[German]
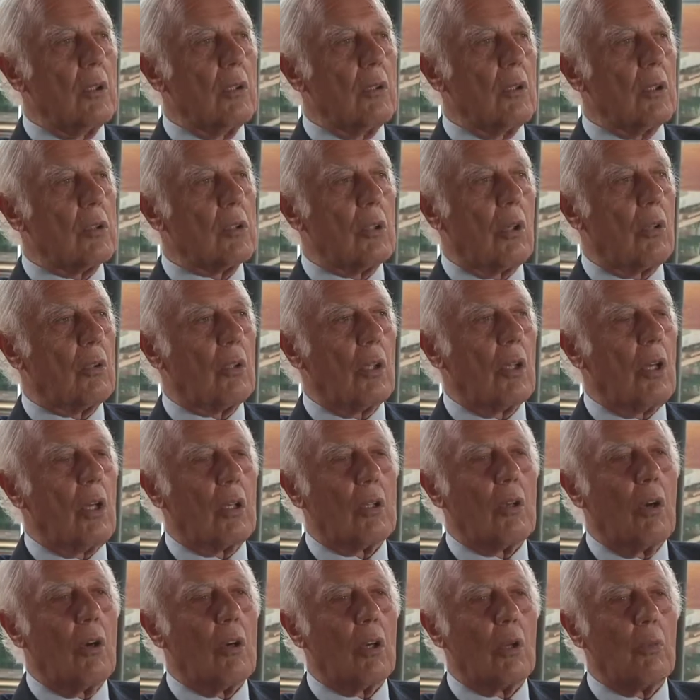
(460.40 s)
Dann sage ich, Herr
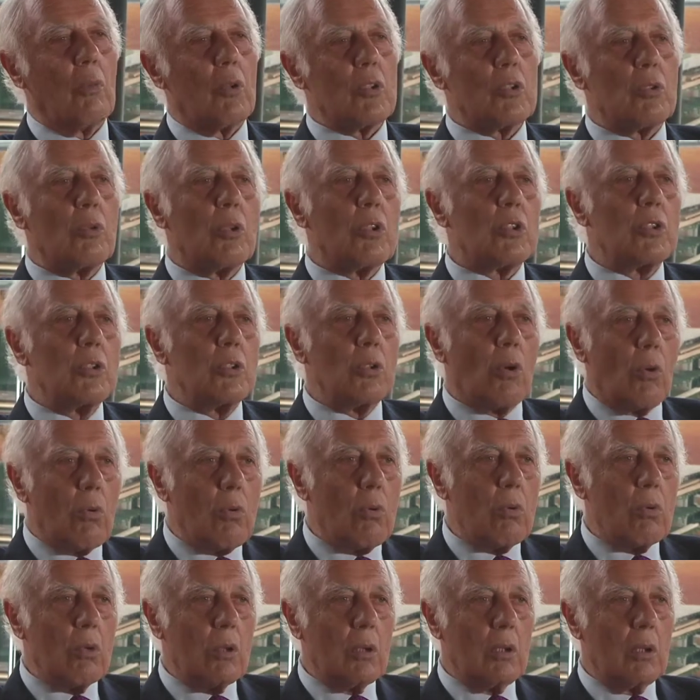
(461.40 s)
Karl, was tust denn
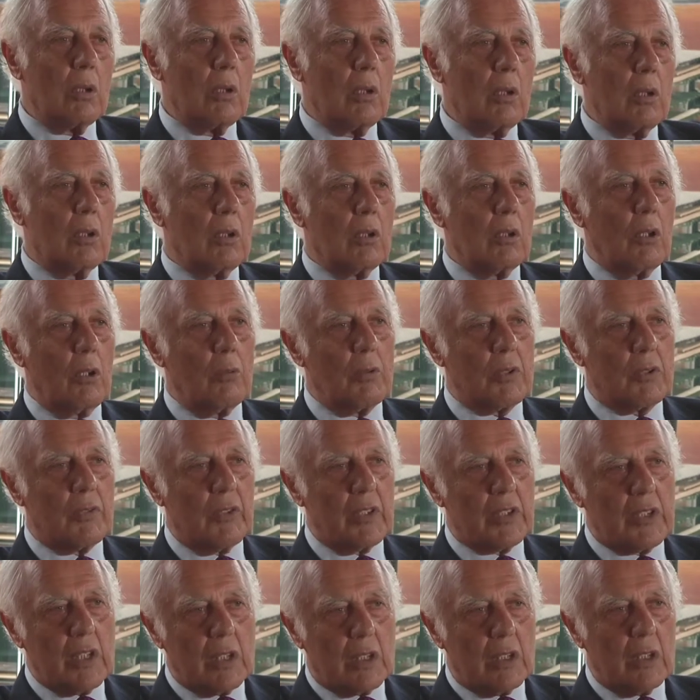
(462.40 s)
du? habe das
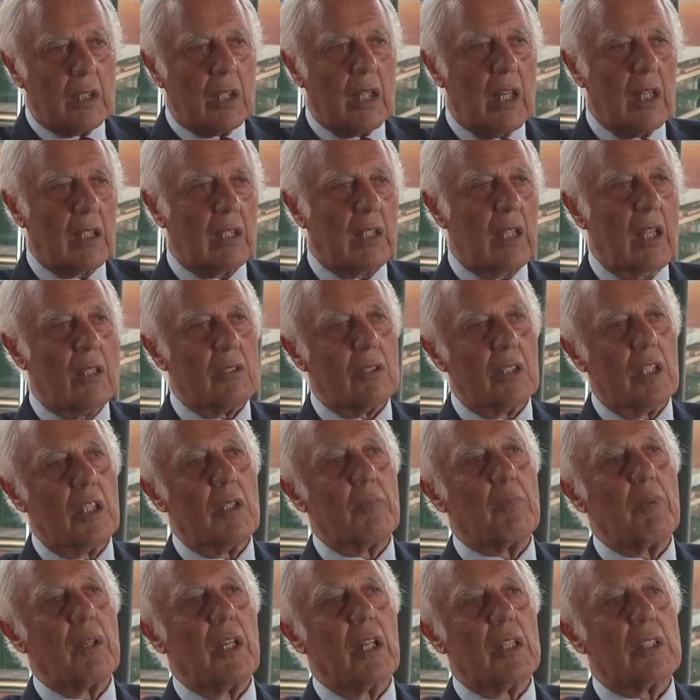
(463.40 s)
Visitenkarte aus,
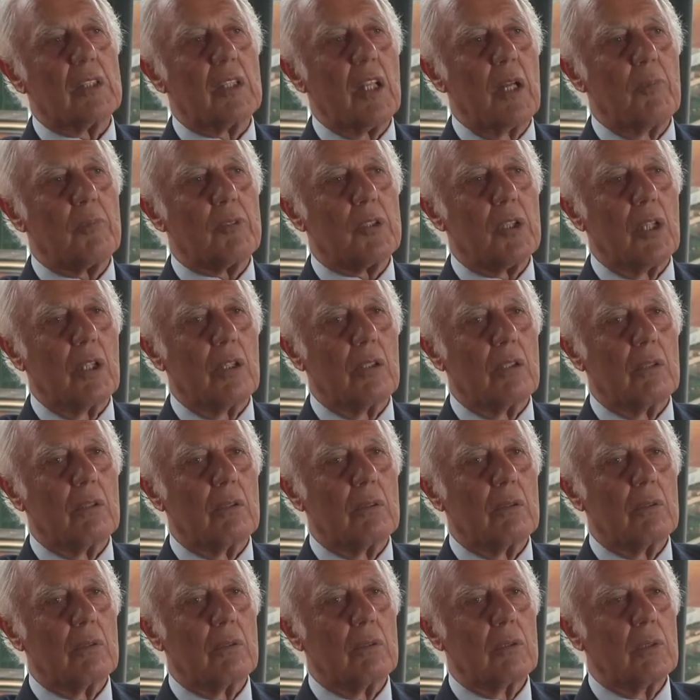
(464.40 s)
ich bin jetzt selbstständig.
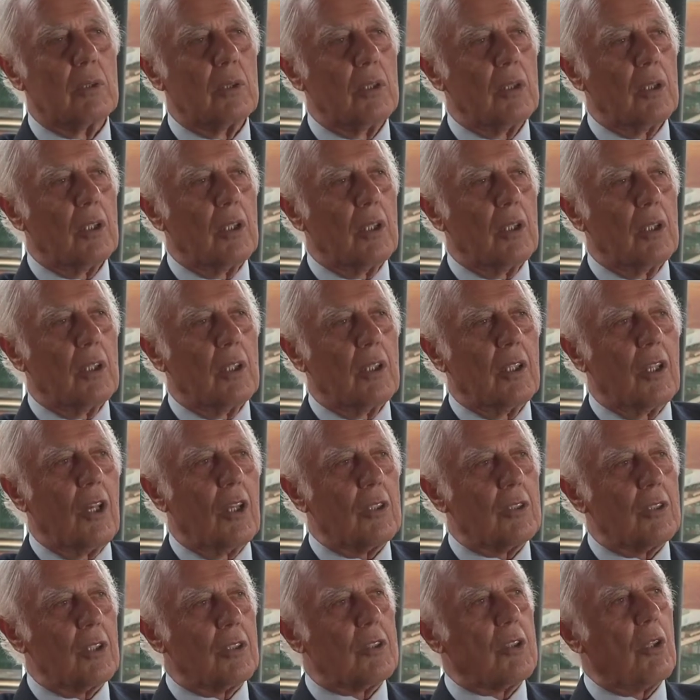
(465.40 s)
Dann
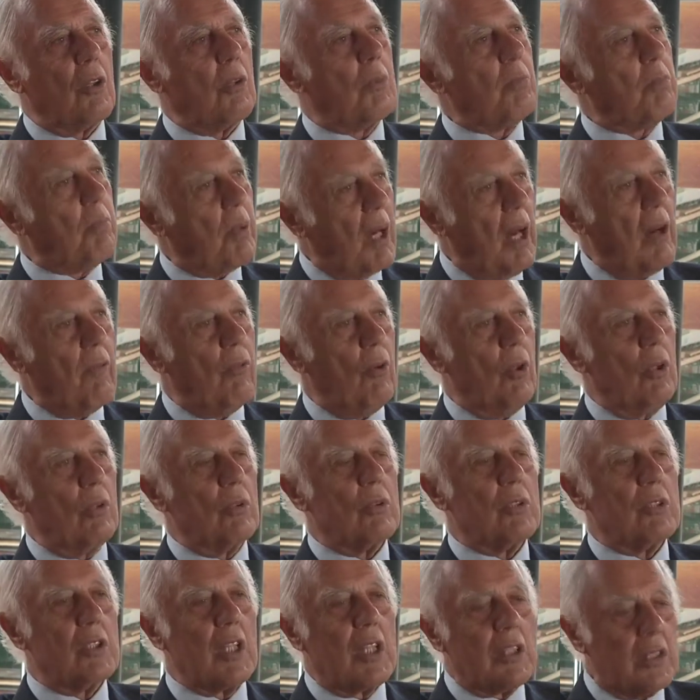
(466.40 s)
hat er gesagt, bravo,
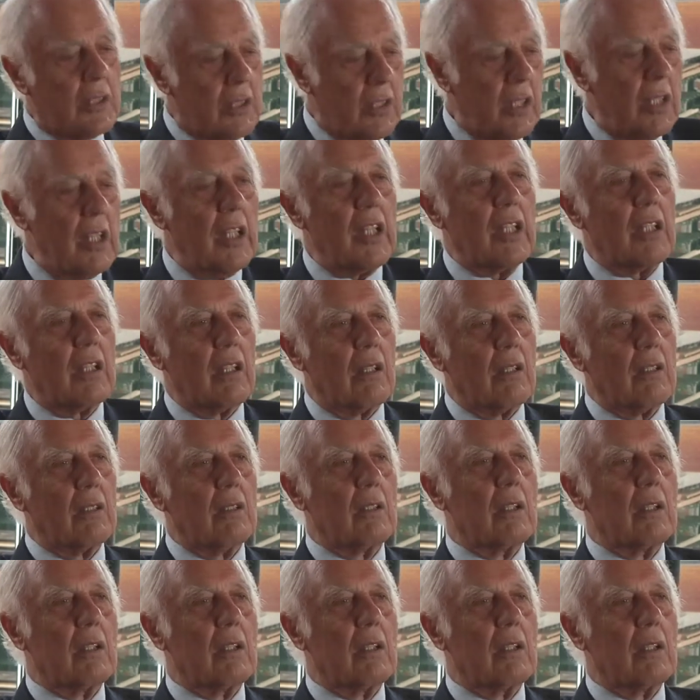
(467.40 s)
setz dich nieder.